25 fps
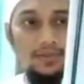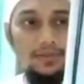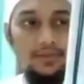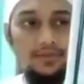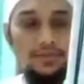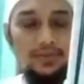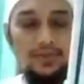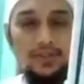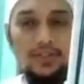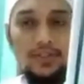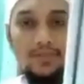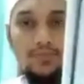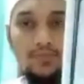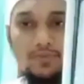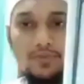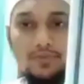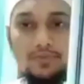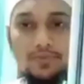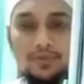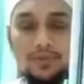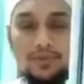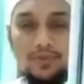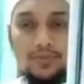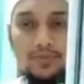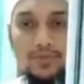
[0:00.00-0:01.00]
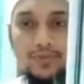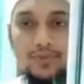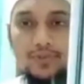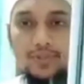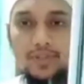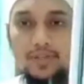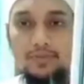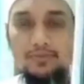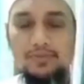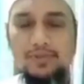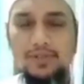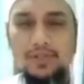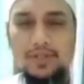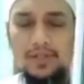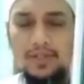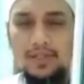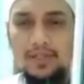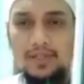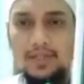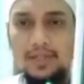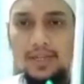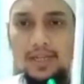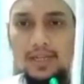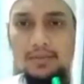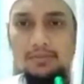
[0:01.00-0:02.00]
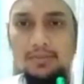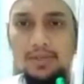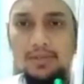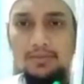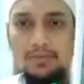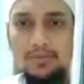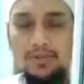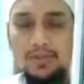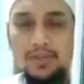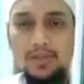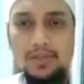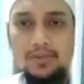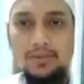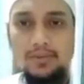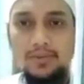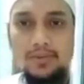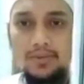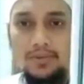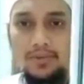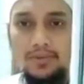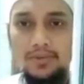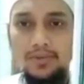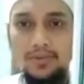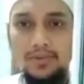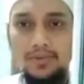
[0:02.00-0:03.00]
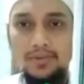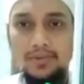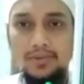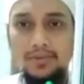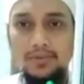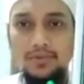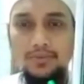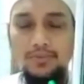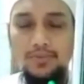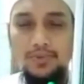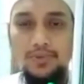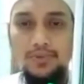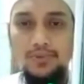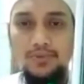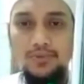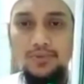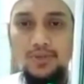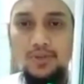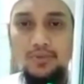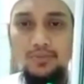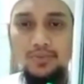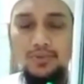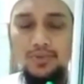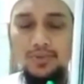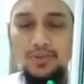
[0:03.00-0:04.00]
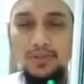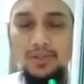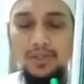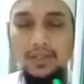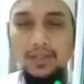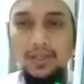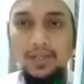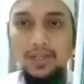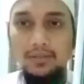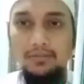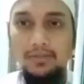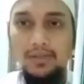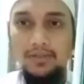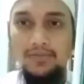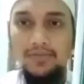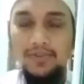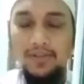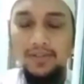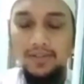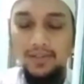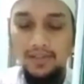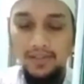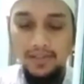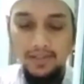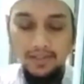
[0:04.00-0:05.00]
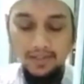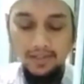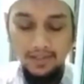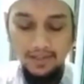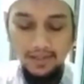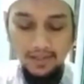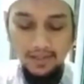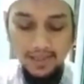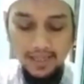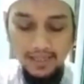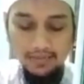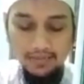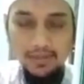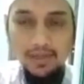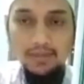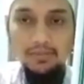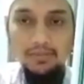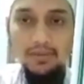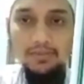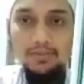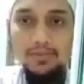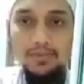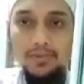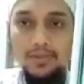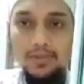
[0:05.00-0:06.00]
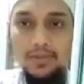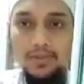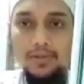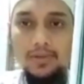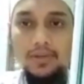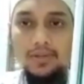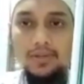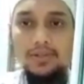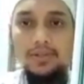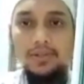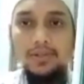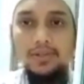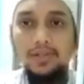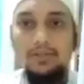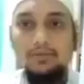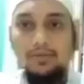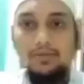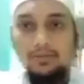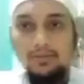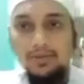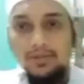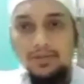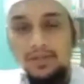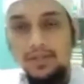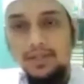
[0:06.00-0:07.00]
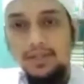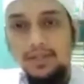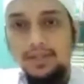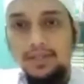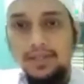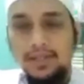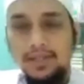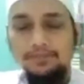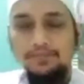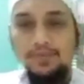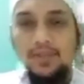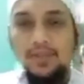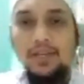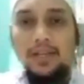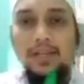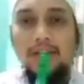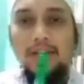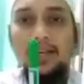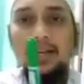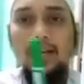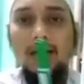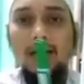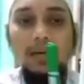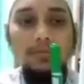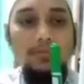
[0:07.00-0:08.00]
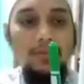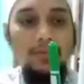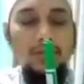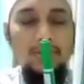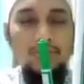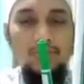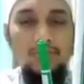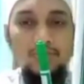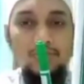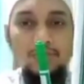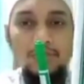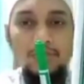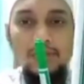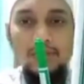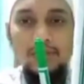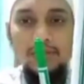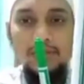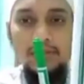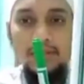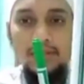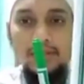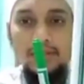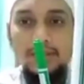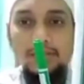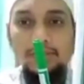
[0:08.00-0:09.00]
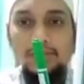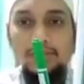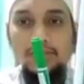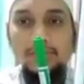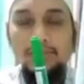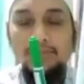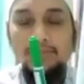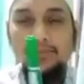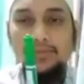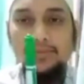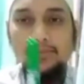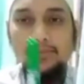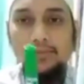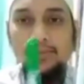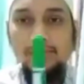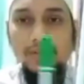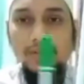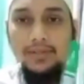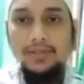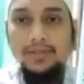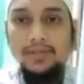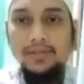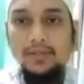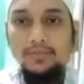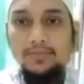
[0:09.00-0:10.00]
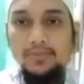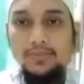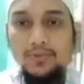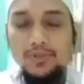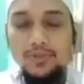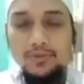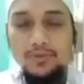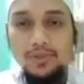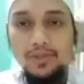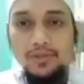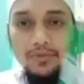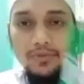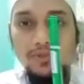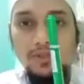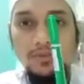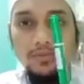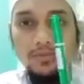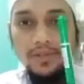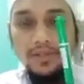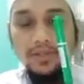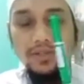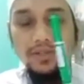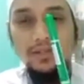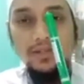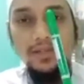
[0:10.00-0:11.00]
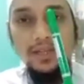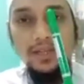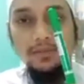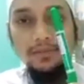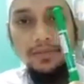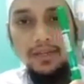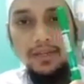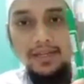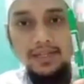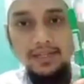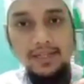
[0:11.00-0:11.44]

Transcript: ট্রান্সফরমেশন শেপ শিখেছিলাম এবং এগুলোর উপর জবর দিলে বা ফাতহা দিলে কিভাবে পড়তে হয় সেটা কিন্তু আমরা শিখেছি আপনাদের সুবিধার্থে একটাবার রিভিউ করে দিচ্ছি প্রথমে কিন্তু আমরা এসেছিলাম এই